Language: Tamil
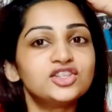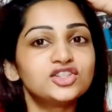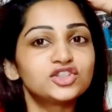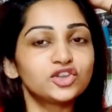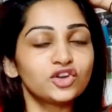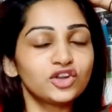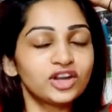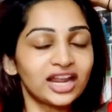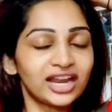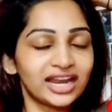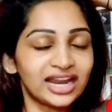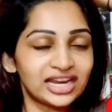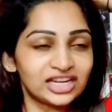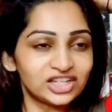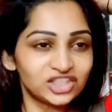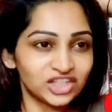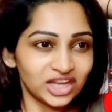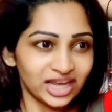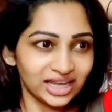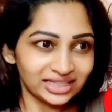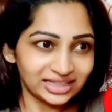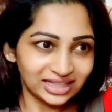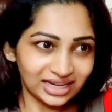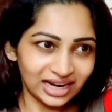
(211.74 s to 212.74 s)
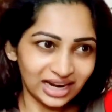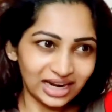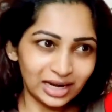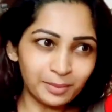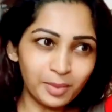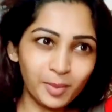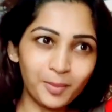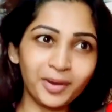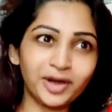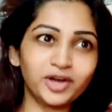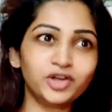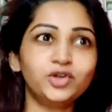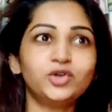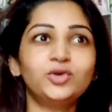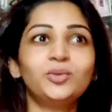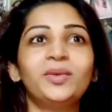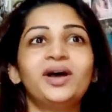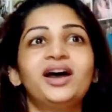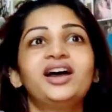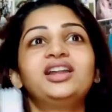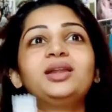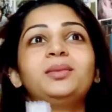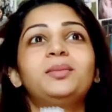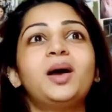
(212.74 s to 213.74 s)
ஸோ நான் நினச்சேன் இதெல்லாம் நம்ம
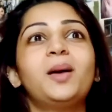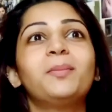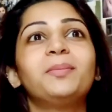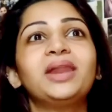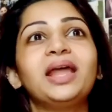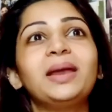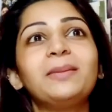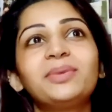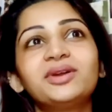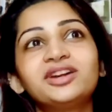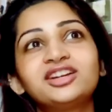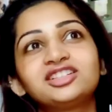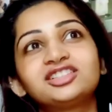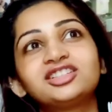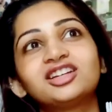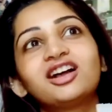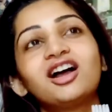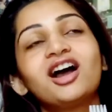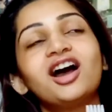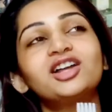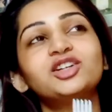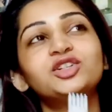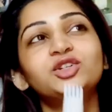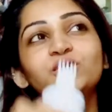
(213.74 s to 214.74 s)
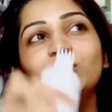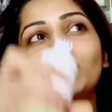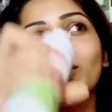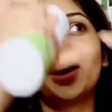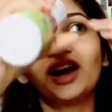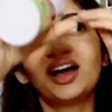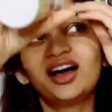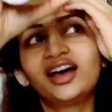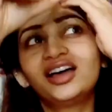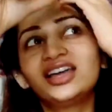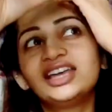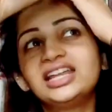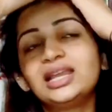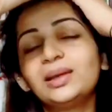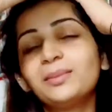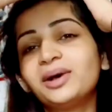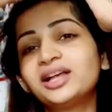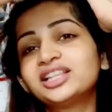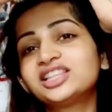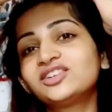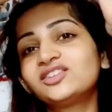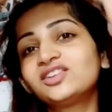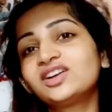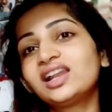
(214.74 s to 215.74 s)
பண்ணுமா நம்ம அப்ளை பண்ணுறதை காட்டணுமா இல்லை
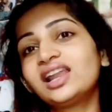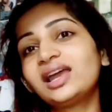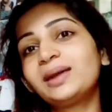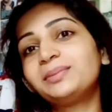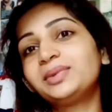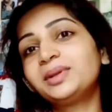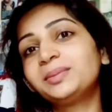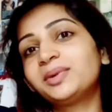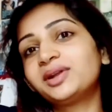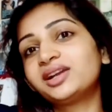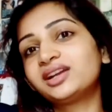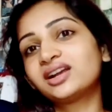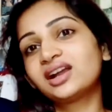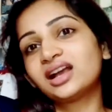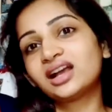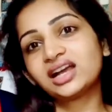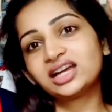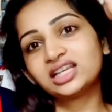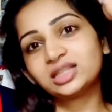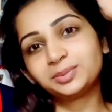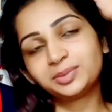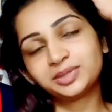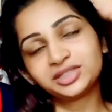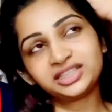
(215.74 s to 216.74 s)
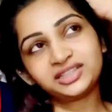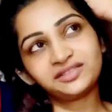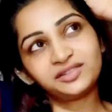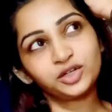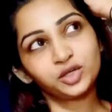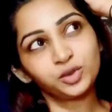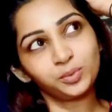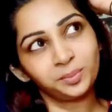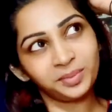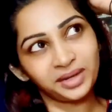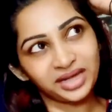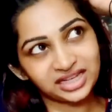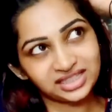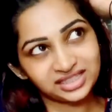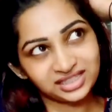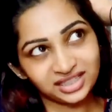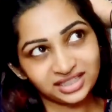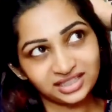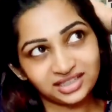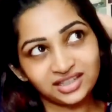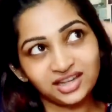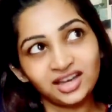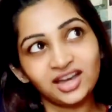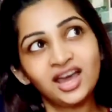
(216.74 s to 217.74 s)
மற்றவங்களாம் எப்படி பண்ணுறாங்க அதை பற்றி வெறும்
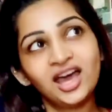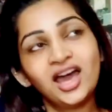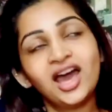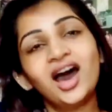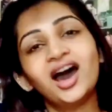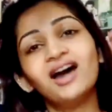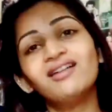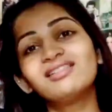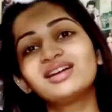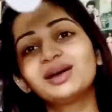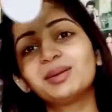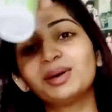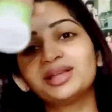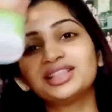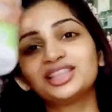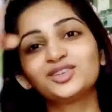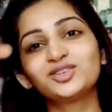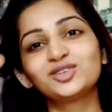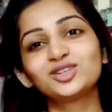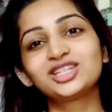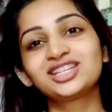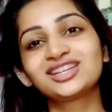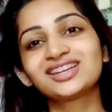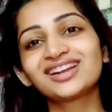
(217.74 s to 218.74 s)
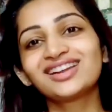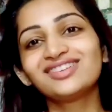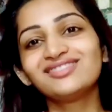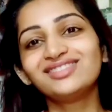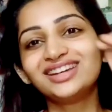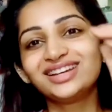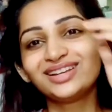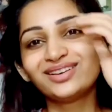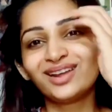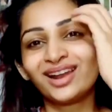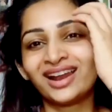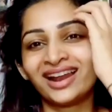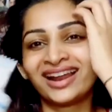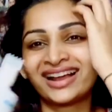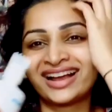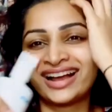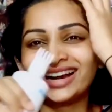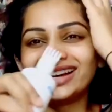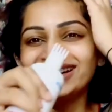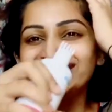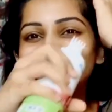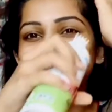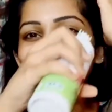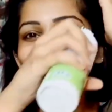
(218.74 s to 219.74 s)
பேசிட்டு அவங்க மற்ற விஷயங்களை வீடியோ
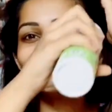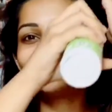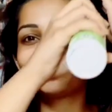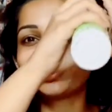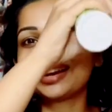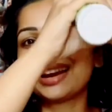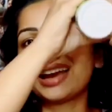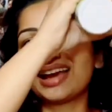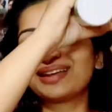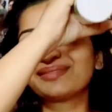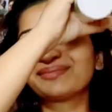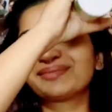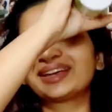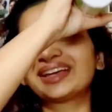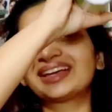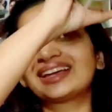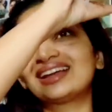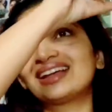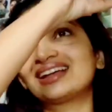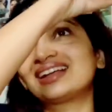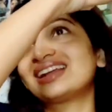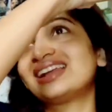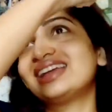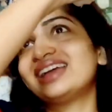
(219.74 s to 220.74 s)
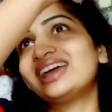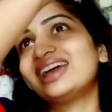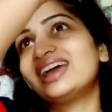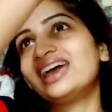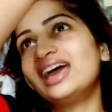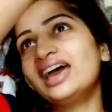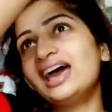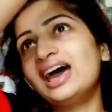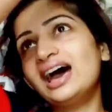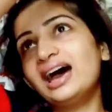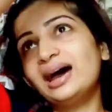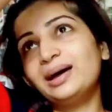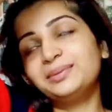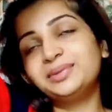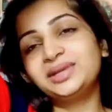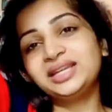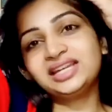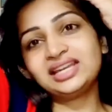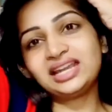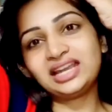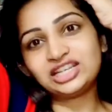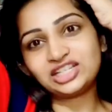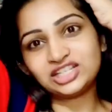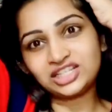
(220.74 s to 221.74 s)
கண்டினியூ பண்ண ஆரம்பிக்கிறாங்களே
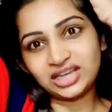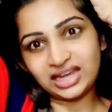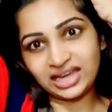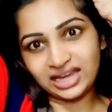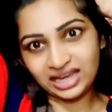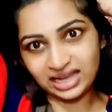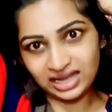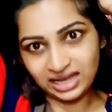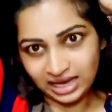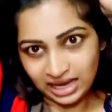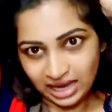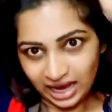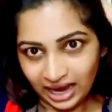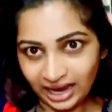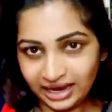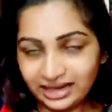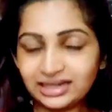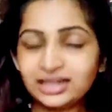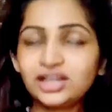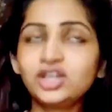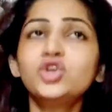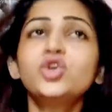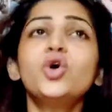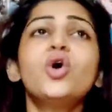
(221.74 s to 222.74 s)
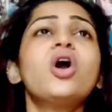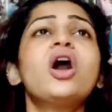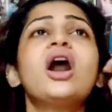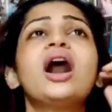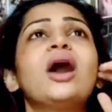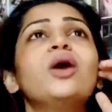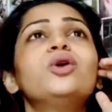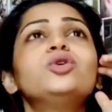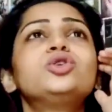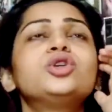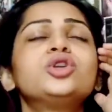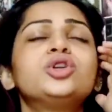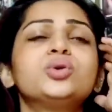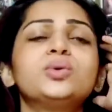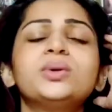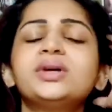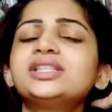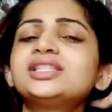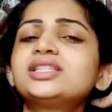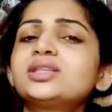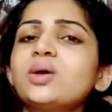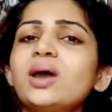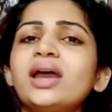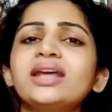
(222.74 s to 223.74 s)
அப்படின்னு நினச்சேன் ஐ டென்ட் நோ ஹவு டு டூ
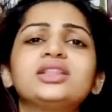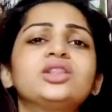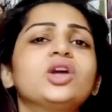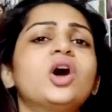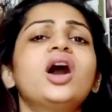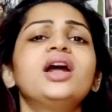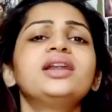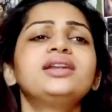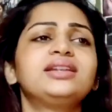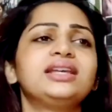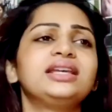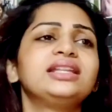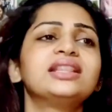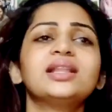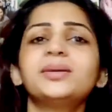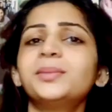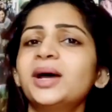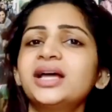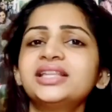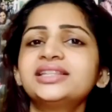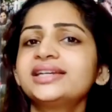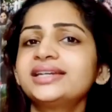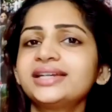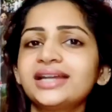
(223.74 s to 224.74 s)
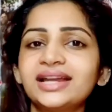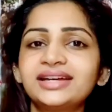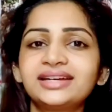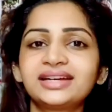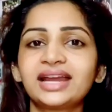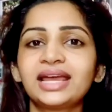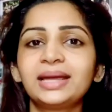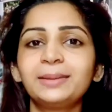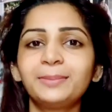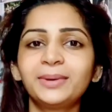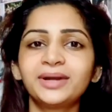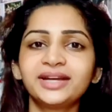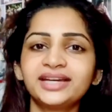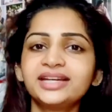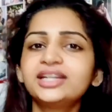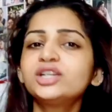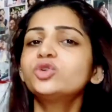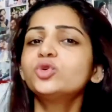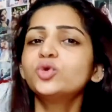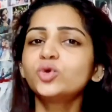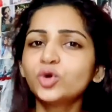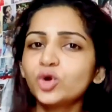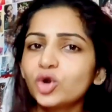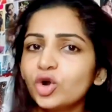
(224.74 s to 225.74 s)
இட் ஸோ ஐ தாட் இந்த மாதிரி நான் ட்ரை
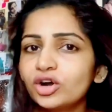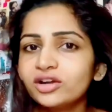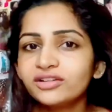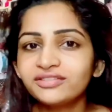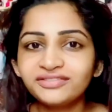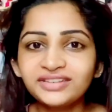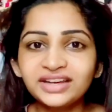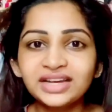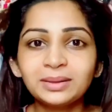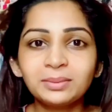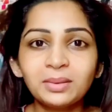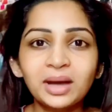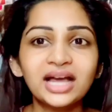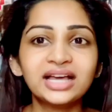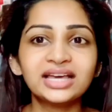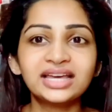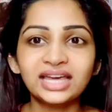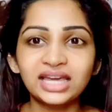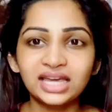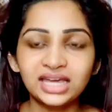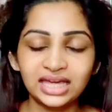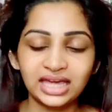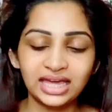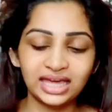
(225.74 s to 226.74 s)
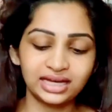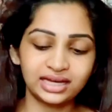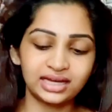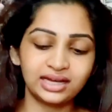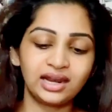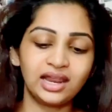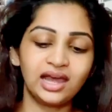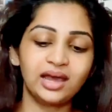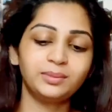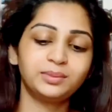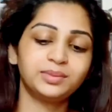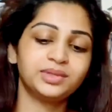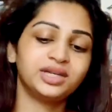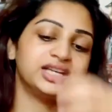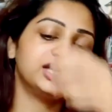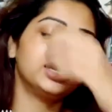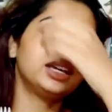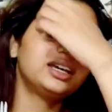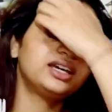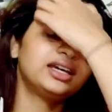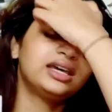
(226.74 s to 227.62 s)
பண்ணிவிட்டு உங்களோட ஃபீட்பேக்கே கேட்கலாம்னு